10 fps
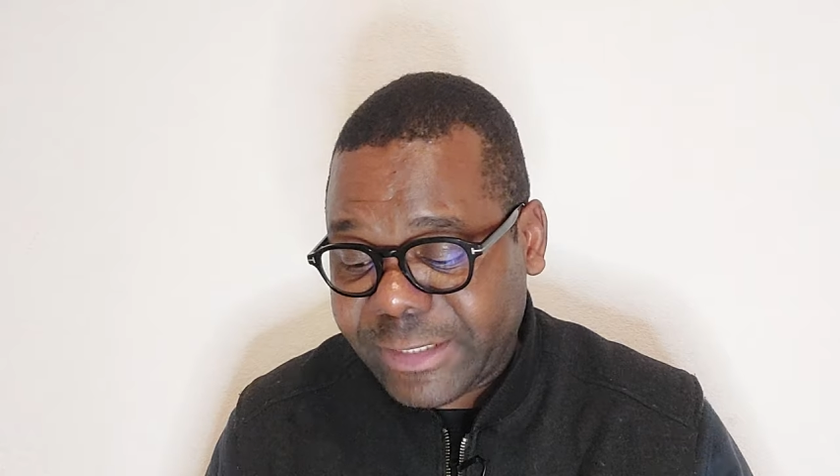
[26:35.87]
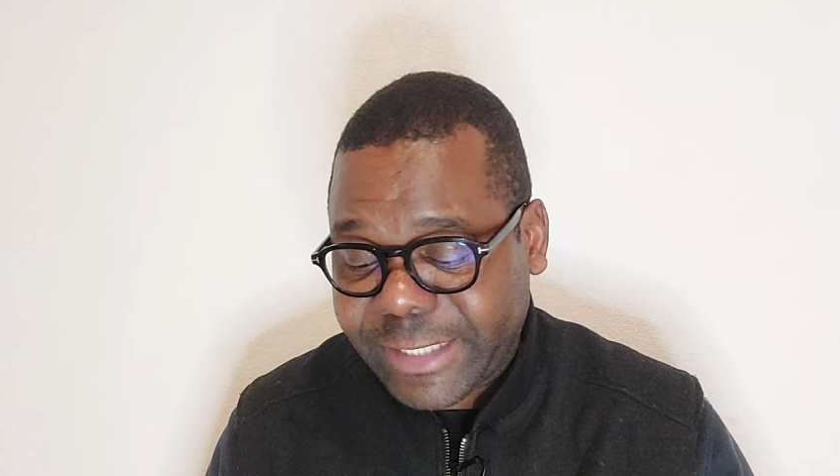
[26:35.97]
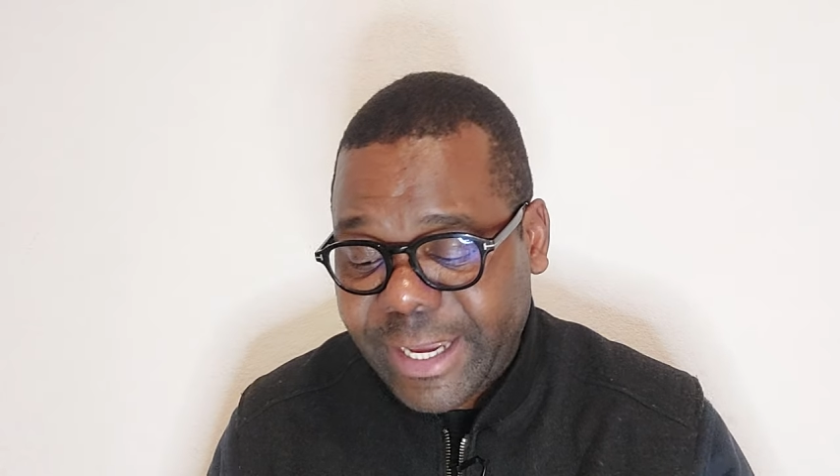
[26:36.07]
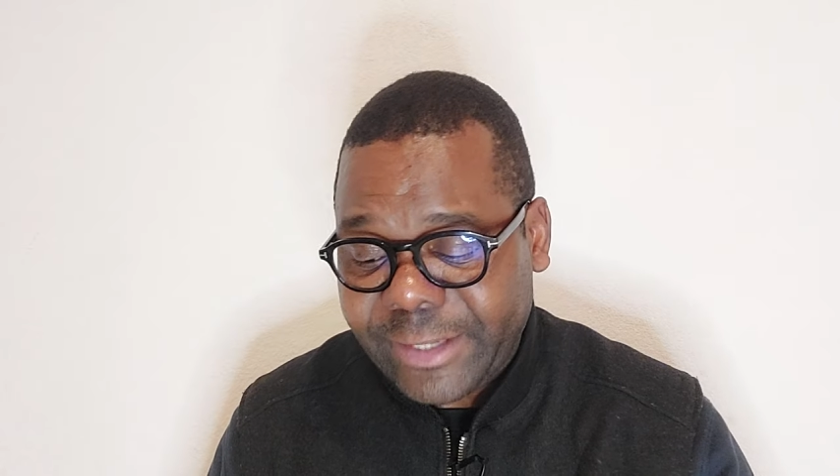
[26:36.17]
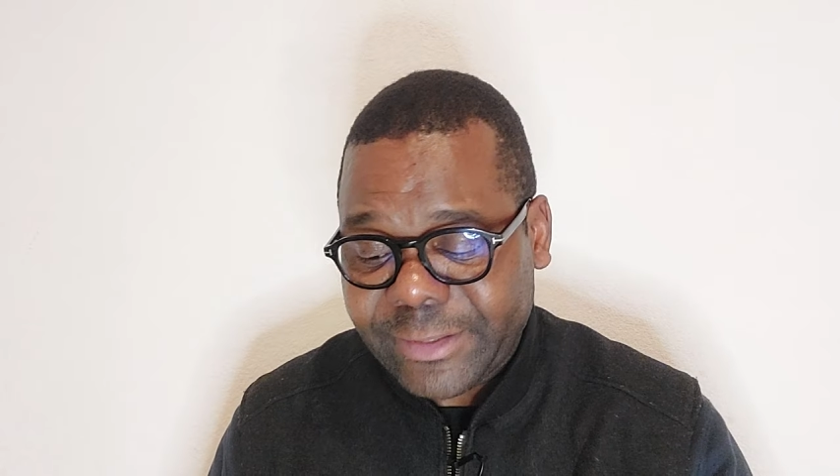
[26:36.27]

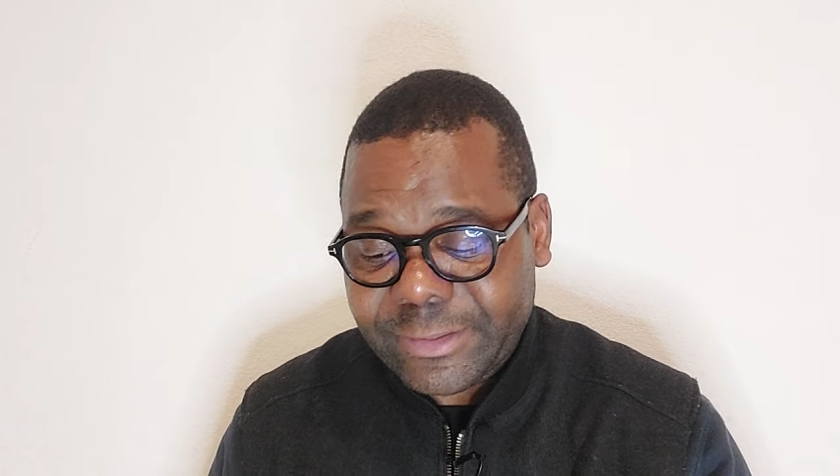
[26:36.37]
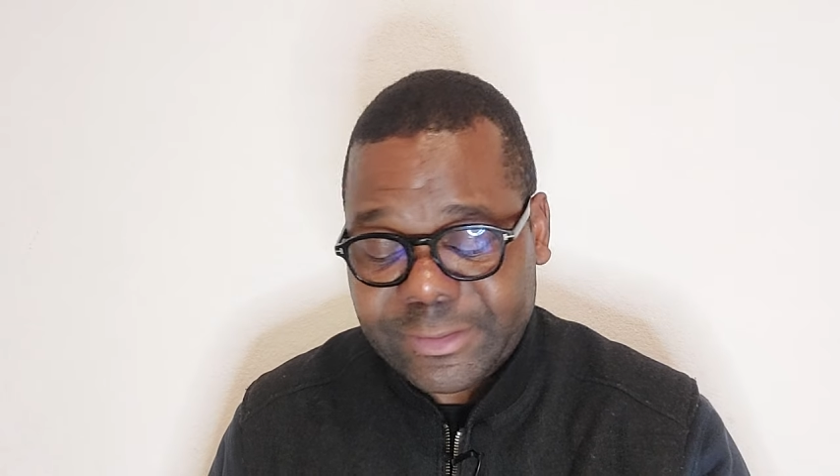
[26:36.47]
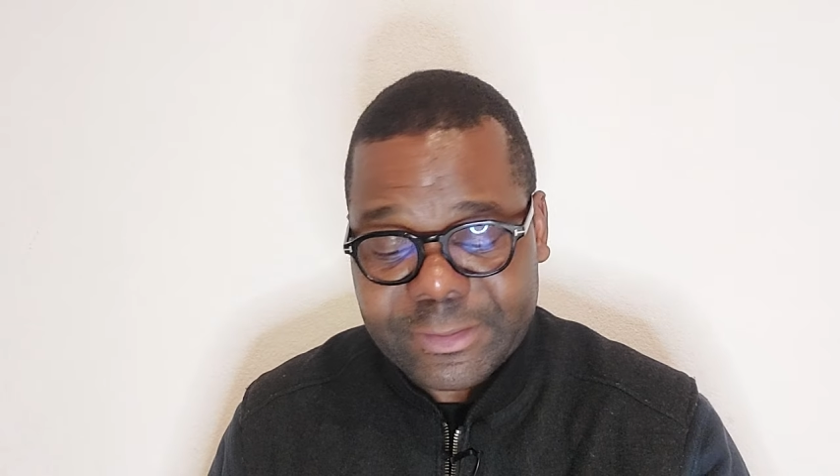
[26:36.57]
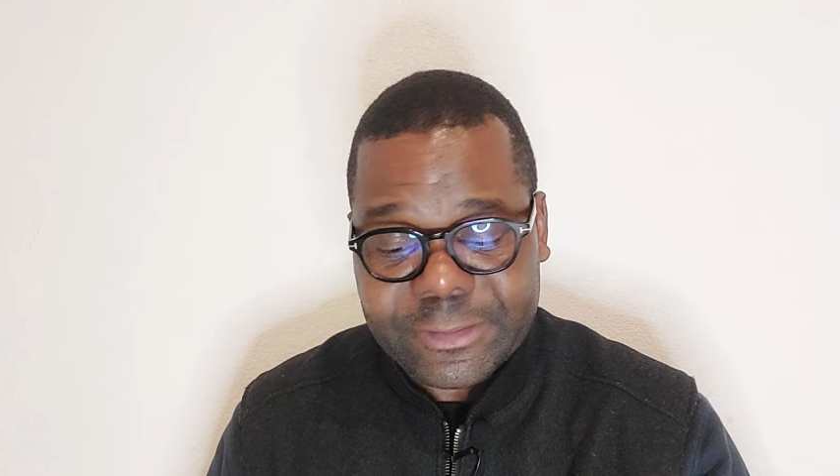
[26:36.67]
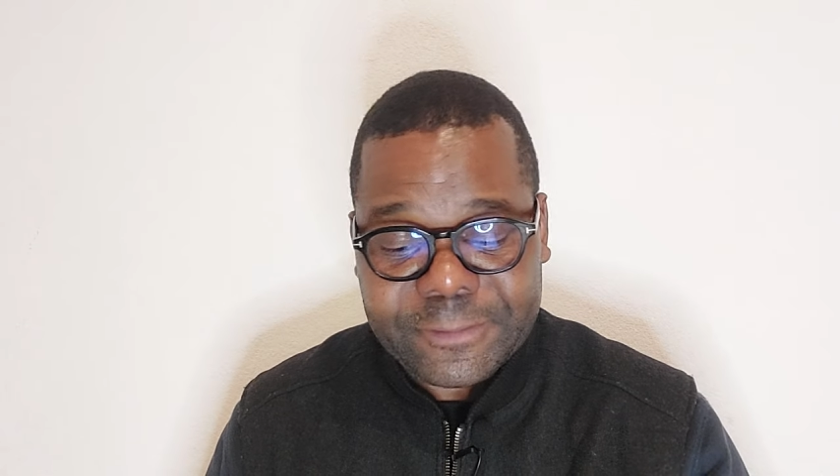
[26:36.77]
interne,
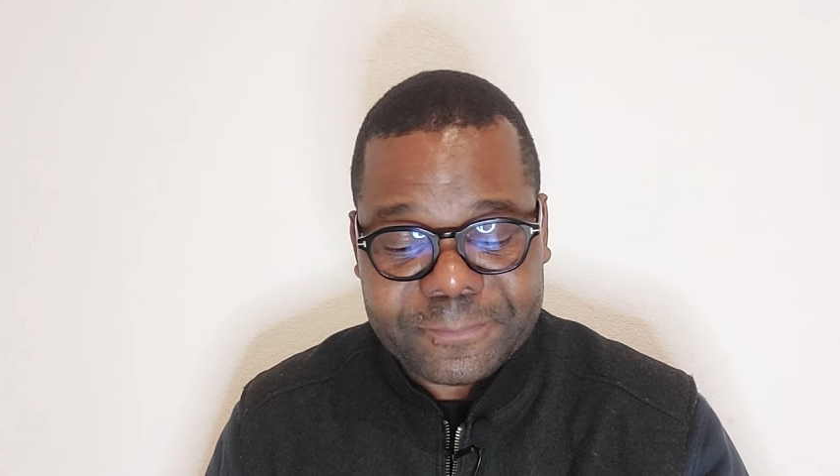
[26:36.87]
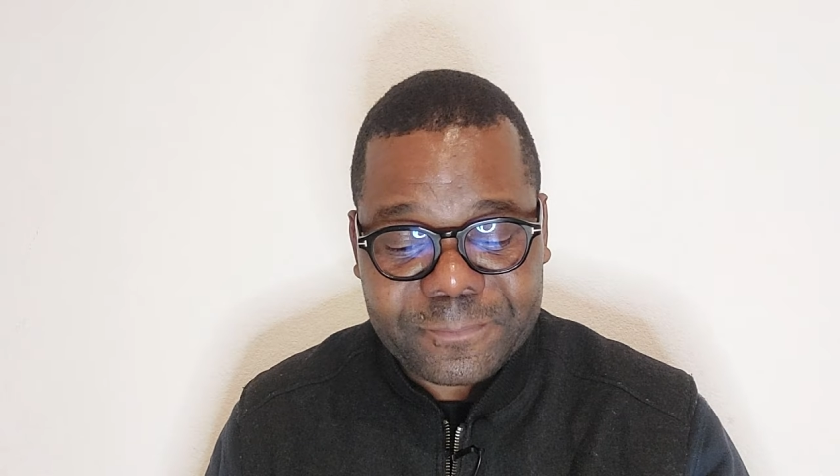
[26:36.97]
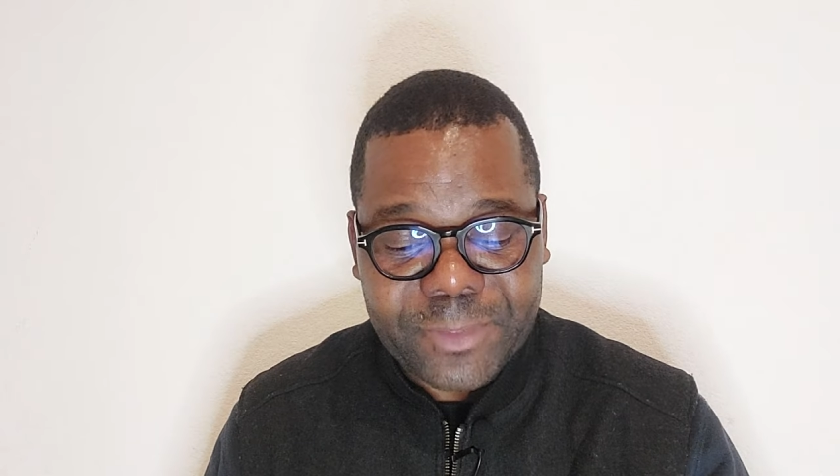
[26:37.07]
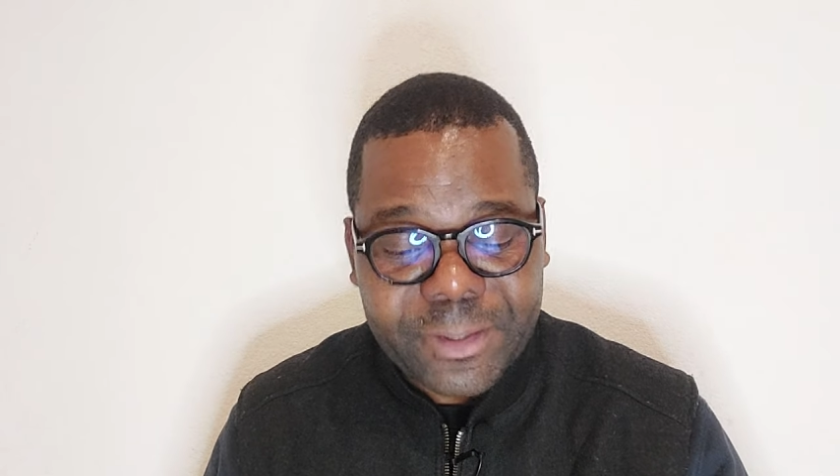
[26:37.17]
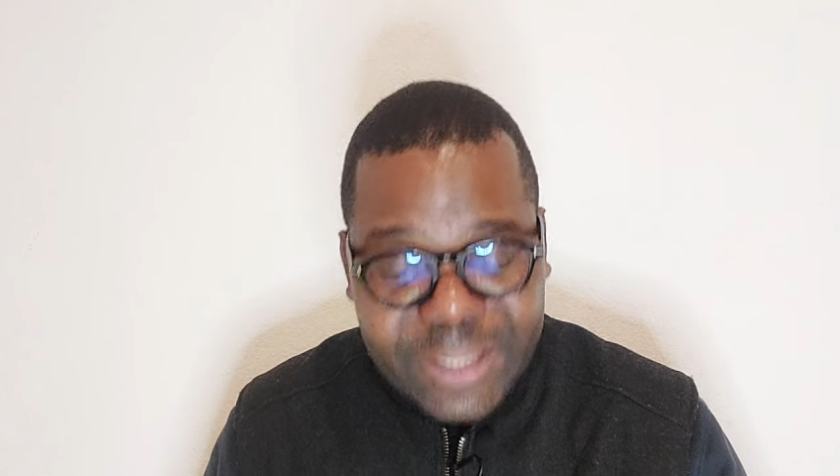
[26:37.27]

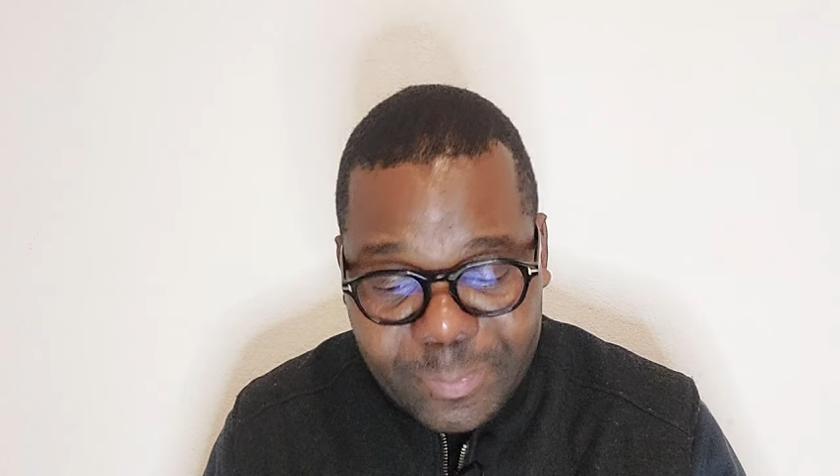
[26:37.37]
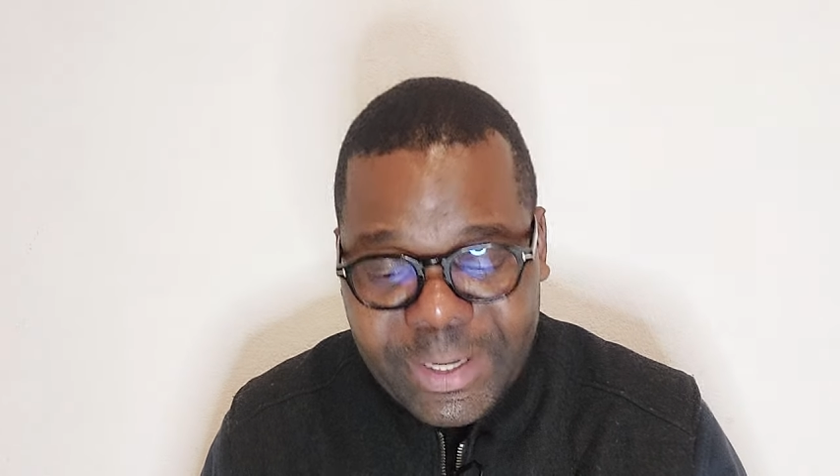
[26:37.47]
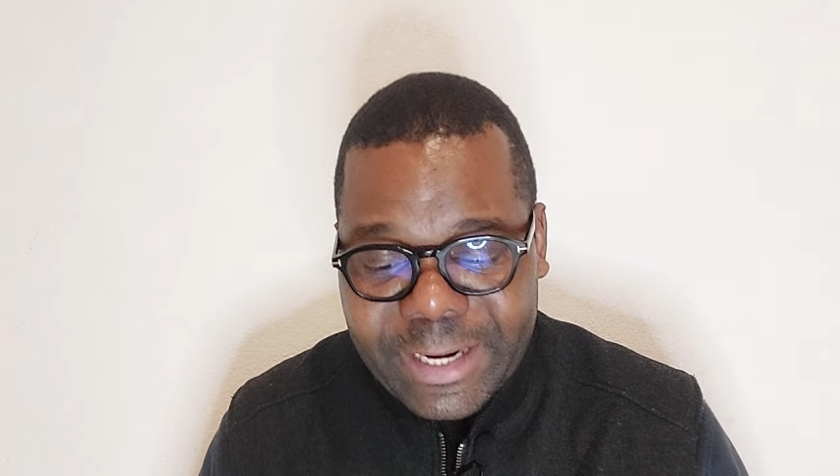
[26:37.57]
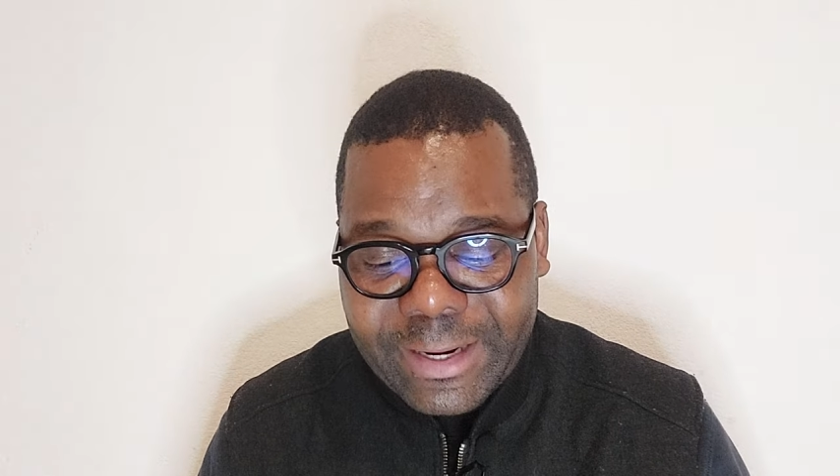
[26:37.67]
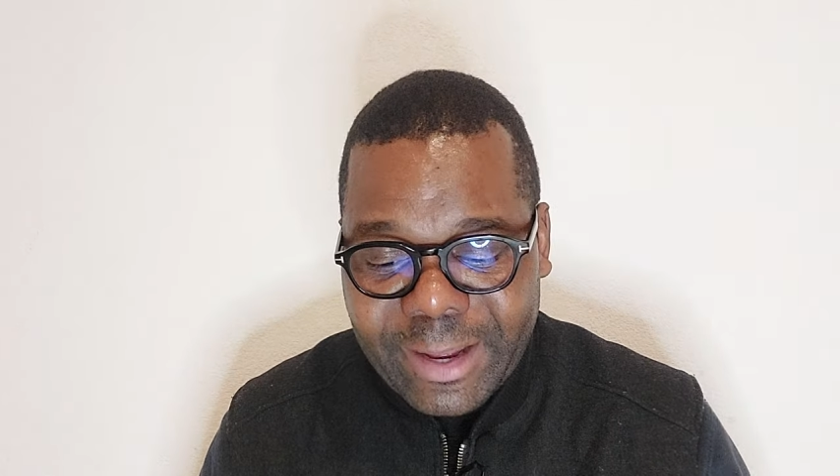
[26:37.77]

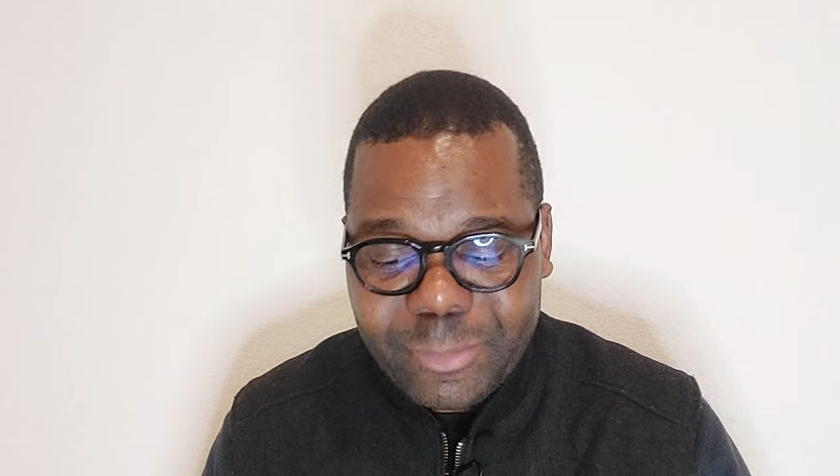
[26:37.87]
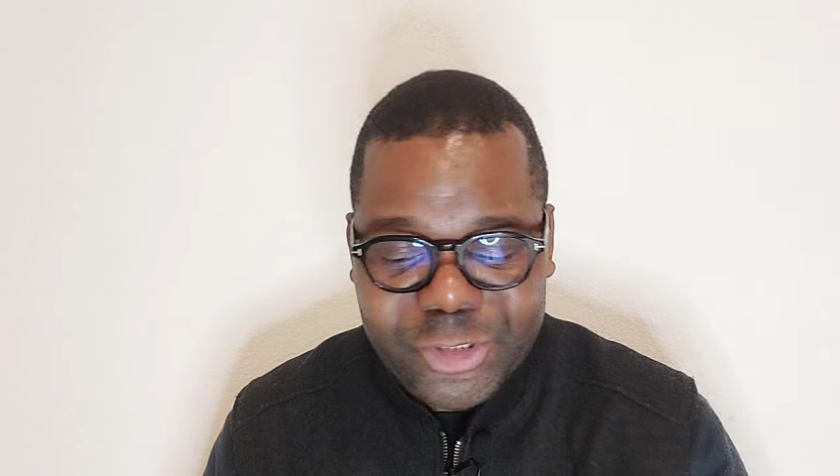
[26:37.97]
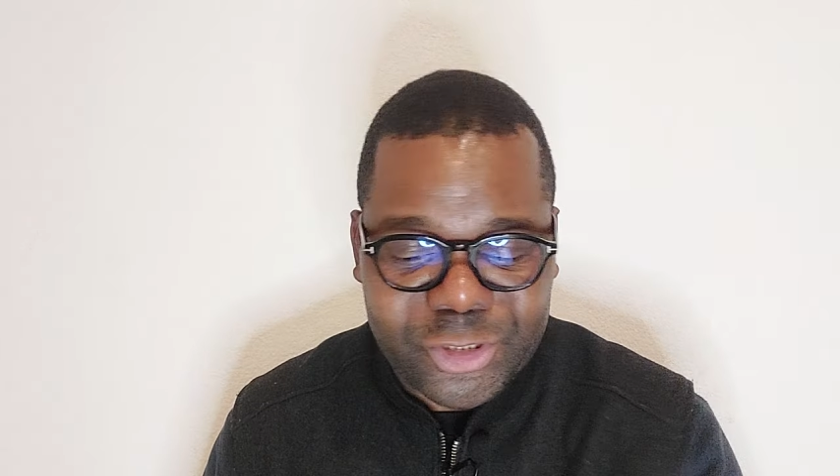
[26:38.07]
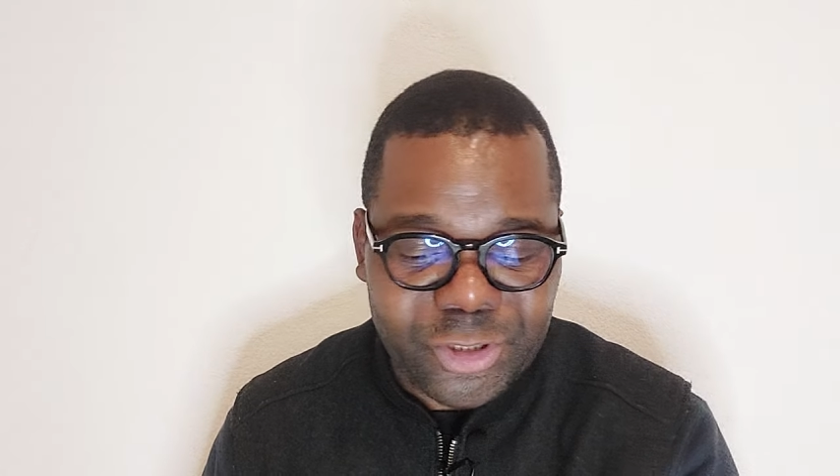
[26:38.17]
rappelle à M.